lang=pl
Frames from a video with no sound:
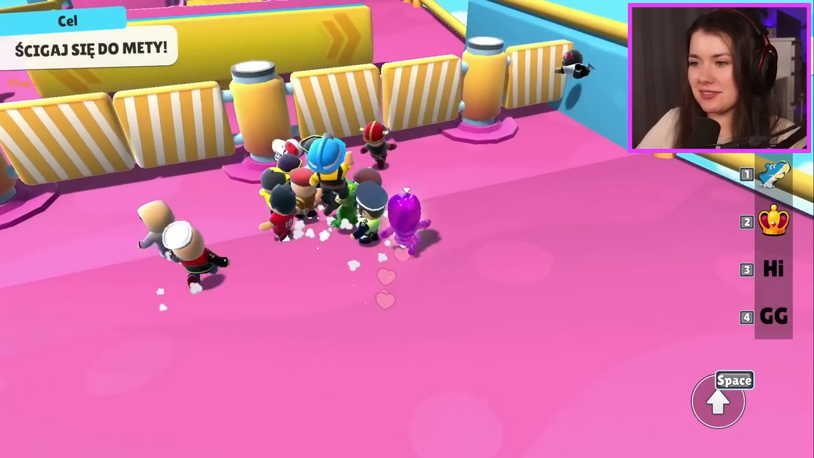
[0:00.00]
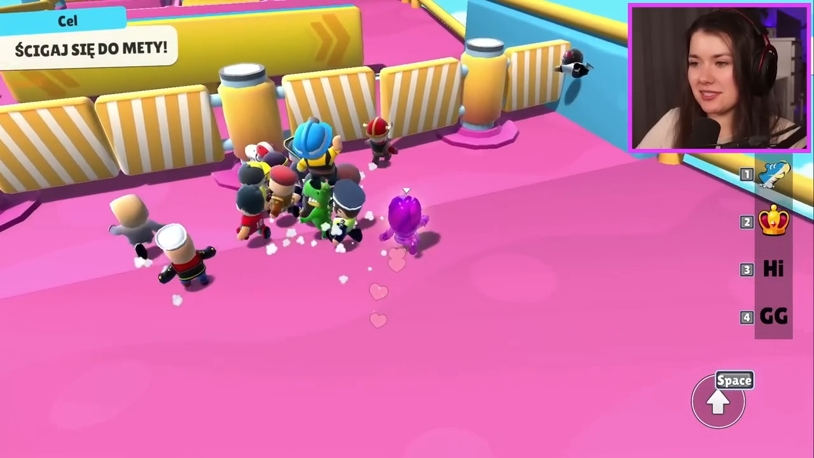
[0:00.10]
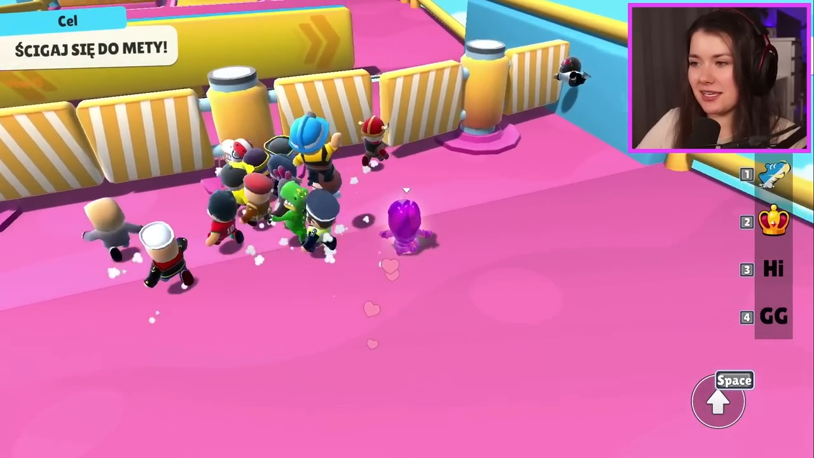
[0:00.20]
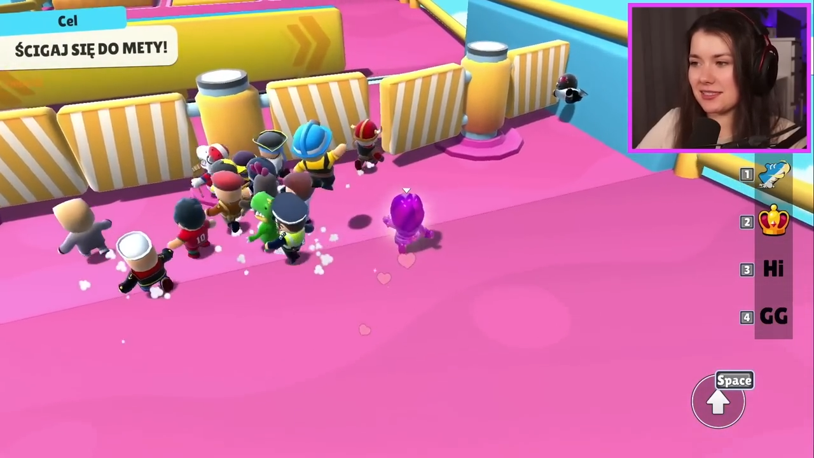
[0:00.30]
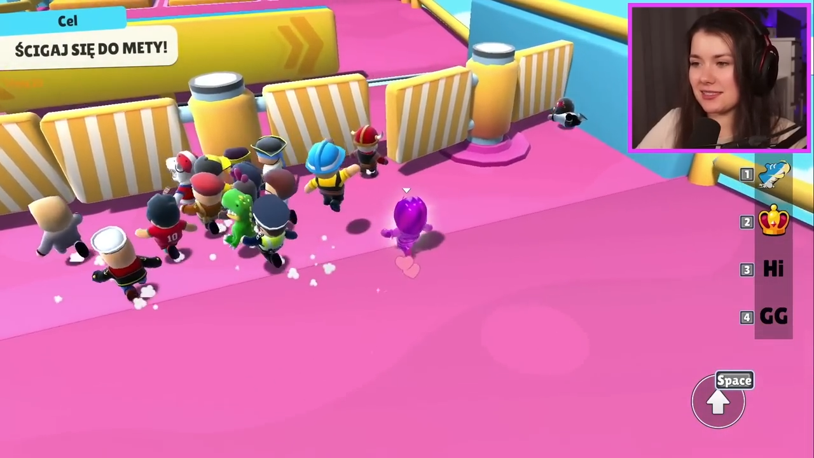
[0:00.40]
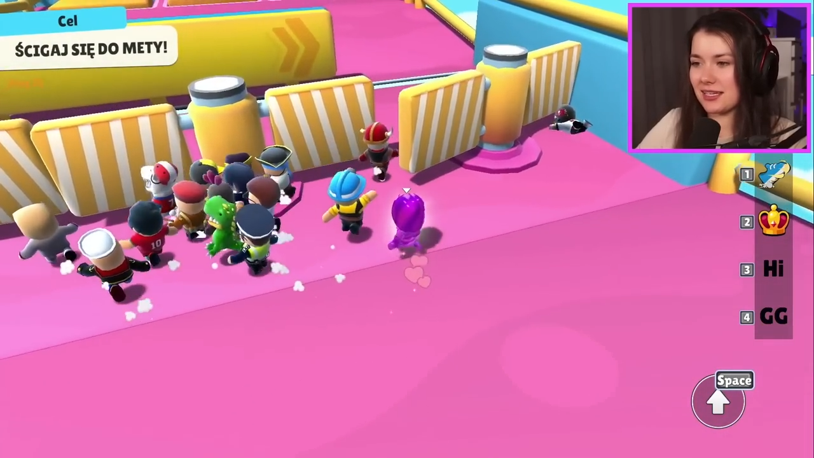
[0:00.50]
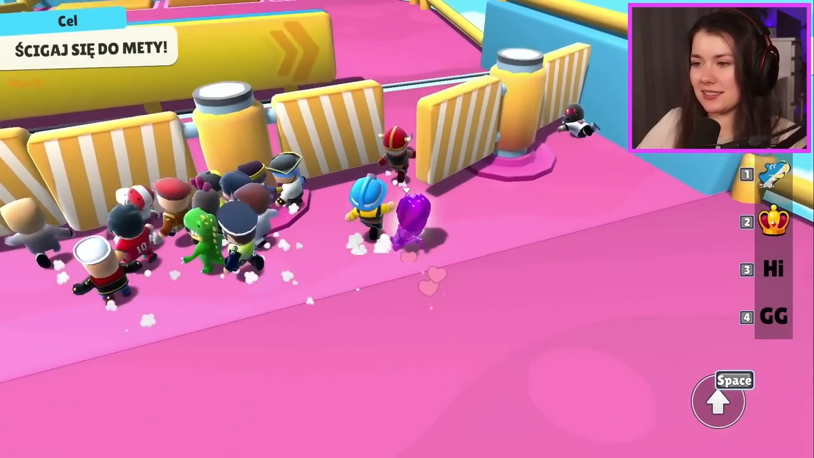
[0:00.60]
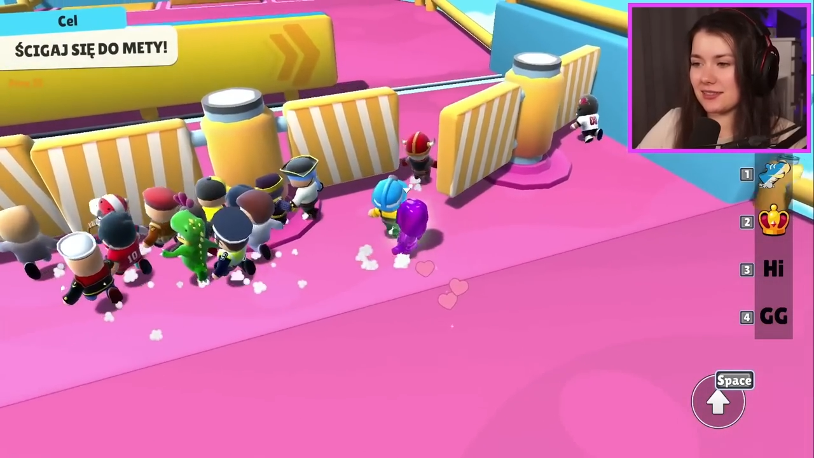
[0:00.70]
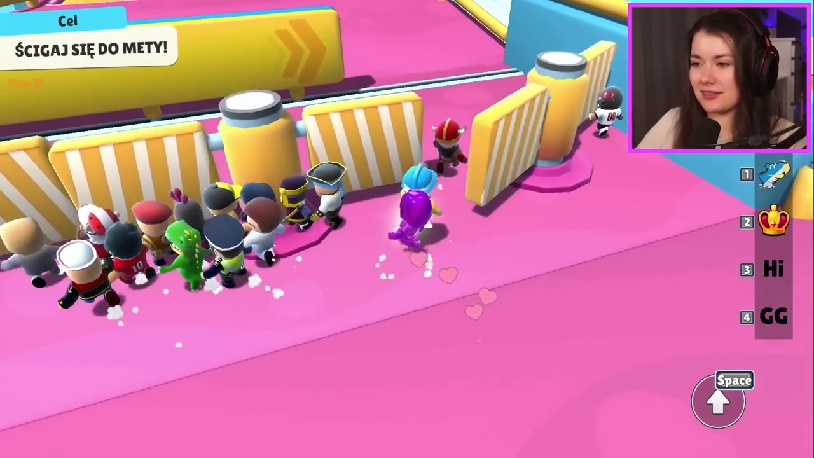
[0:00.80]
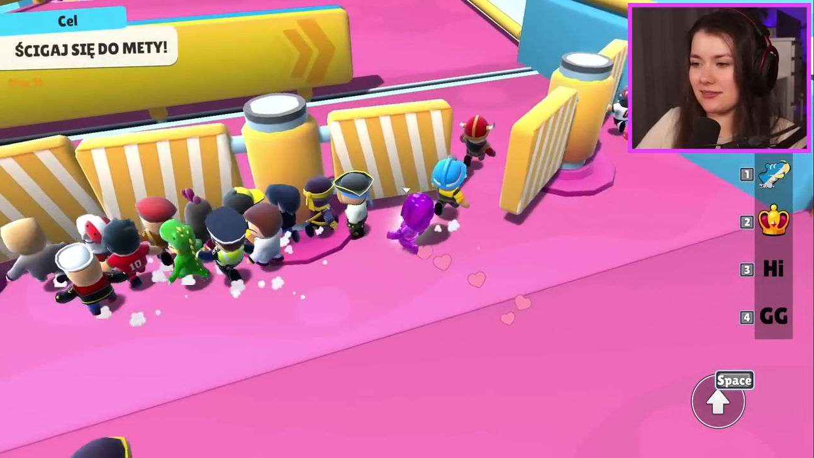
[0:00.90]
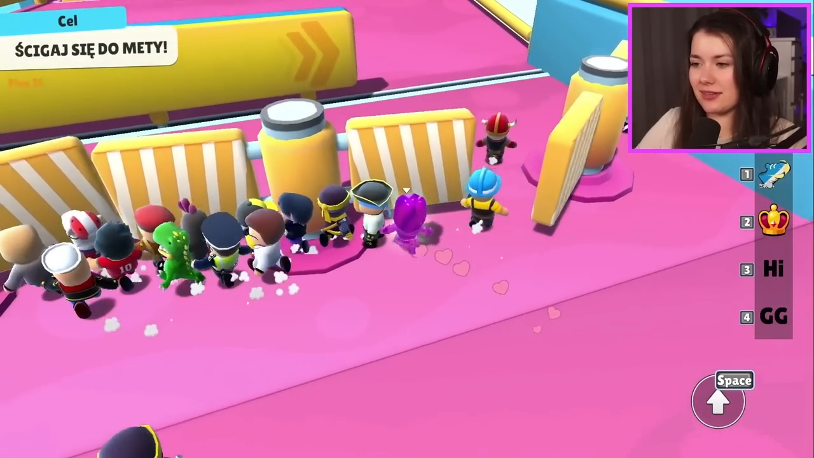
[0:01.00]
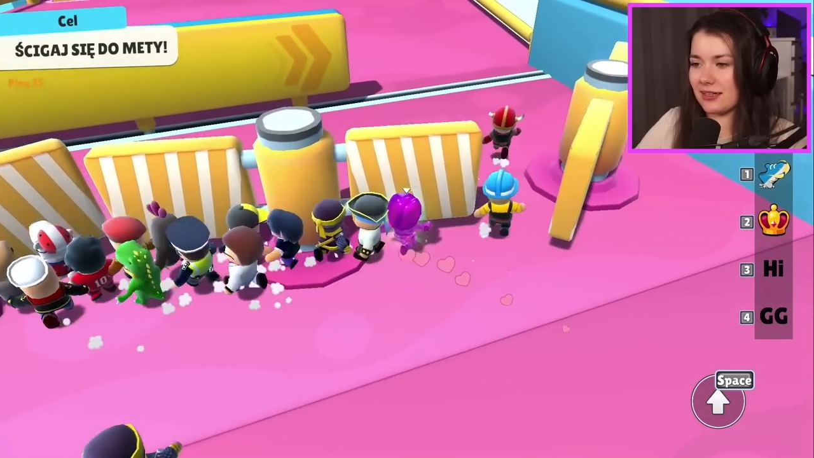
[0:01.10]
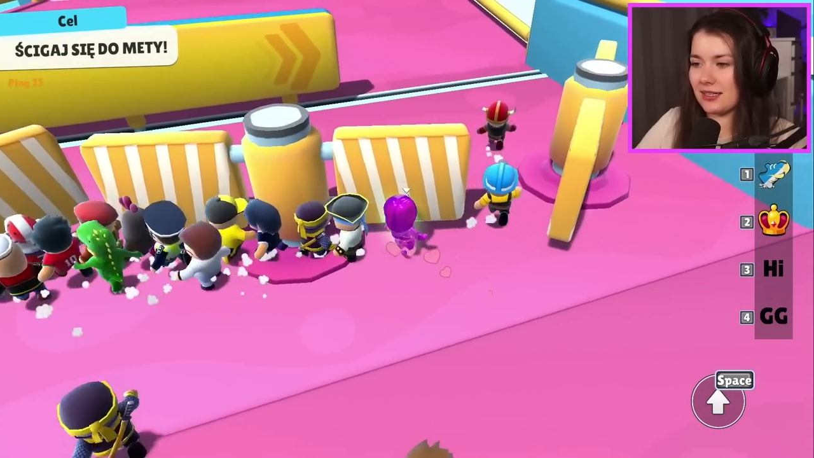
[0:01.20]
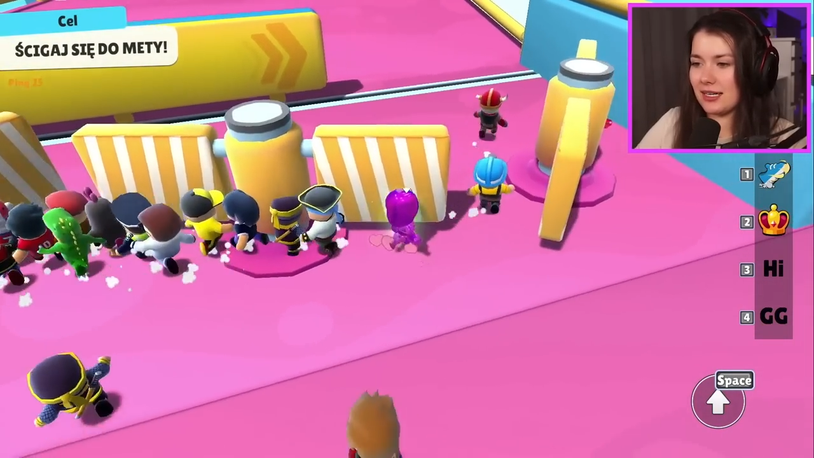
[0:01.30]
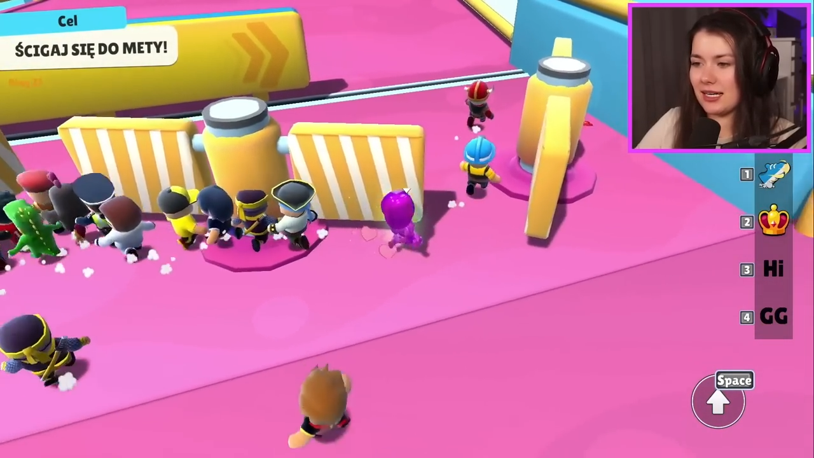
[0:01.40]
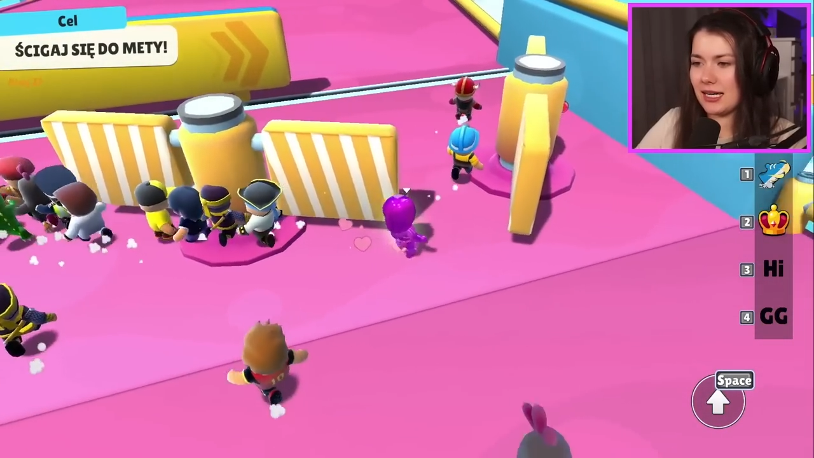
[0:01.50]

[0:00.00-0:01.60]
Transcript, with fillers: gdzie ty jesteś. O, dobra. A!